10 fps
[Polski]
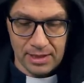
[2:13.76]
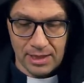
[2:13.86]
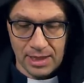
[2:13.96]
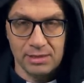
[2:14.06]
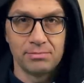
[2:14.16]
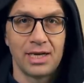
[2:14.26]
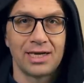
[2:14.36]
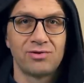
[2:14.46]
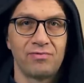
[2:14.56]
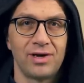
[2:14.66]
takim
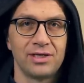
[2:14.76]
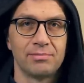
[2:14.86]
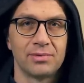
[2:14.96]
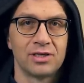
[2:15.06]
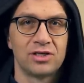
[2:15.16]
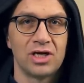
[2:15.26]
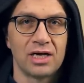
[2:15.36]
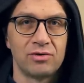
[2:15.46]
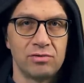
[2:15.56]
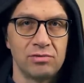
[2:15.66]
traktowaniem
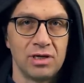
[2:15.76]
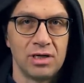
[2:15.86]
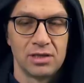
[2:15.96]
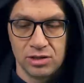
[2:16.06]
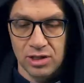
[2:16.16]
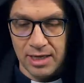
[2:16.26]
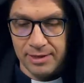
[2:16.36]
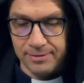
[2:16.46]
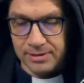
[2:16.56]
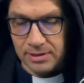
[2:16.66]
grzechu,
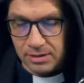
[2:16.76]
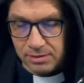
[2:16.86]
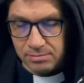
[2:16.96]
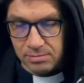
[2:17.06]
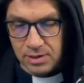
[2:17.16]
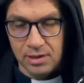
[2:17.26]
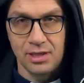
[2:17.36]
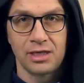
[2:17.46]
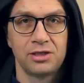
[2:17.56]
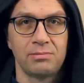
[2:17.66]
że
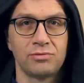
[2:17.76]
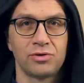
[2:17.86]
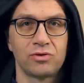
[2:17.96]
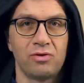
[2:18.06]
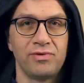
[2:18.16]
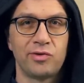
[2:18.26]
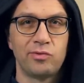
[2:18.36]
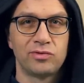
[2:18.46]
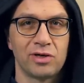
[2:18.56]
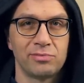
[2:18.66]
jak się małżonkowie
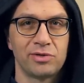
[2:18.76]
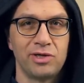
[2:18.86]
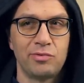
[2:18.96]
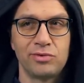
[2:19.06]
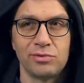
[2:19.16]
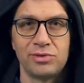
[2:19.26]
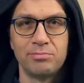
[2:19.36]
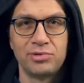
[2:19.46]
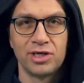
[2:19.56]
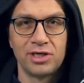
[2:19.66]
kłócą, to nie kłócą się
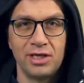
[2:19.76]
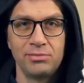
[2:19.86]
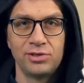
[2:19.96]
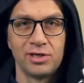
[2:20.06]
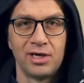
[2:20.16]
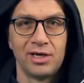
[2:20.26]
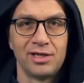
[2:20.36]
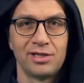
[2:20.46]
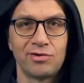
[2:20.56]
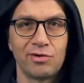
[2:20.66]
przy kimś,
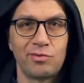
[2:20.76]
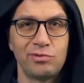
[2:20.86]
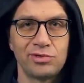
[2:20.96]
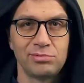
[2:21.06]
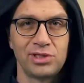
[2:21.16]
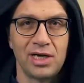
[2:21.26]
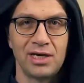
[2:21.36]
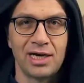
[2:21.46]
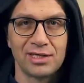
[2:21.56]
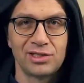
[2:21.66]
tylko kłócą się
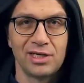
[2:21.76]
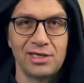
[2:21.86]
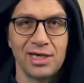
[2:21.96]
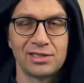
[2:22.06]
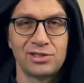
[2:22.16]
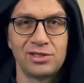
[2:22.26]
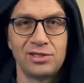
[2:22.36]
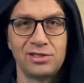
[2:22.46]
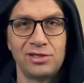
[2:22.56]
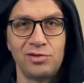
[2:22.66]
raczej, jak ci,
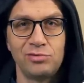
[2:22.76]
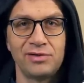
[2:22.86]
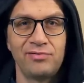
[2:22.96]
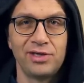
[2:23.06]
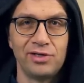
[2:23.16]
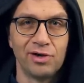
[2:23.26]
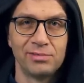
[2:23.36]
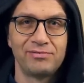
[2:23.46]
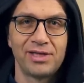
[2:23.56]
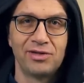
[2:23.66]
ci ludzie
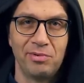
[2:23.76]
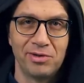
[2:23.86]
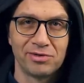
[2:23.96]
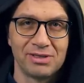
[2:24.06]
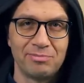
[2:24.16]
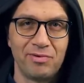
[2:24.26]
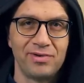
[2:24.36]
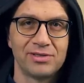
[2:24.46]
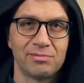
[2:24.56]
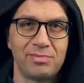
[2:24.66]
wyjdą i wtedy dopiero sobie
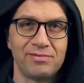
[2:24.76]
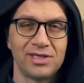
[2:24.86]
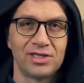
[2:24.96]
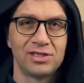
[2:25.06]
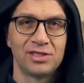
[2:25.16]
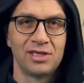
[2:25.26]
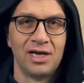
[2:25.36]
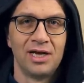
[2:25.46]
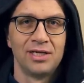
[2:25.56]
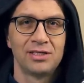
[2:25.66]
powiedzą pewne rzeczy,
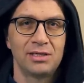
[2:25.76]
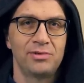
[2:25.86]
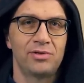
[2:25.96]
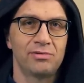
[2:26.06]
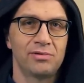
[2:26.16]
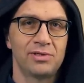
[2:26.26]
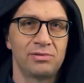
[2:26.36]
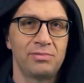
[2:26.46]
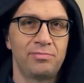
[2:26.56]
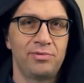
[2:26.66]
żeby, to,
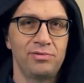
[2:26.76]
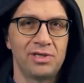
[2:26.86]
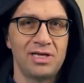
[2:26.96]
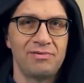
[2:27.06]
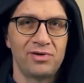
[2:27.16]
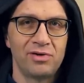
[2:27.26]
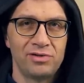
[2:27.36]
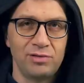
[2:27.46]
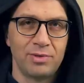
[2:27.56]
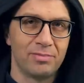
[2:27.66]
żeby brudy nie
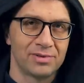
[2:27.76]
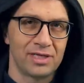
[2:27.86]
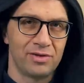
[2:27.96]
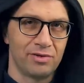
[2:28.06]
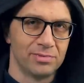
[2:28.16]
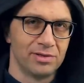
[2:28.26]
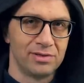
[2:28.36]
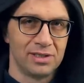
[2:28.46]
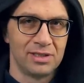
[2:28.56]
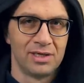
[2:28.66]
wychodziły poza dom. No
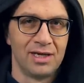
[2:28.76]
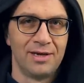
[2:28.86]
i,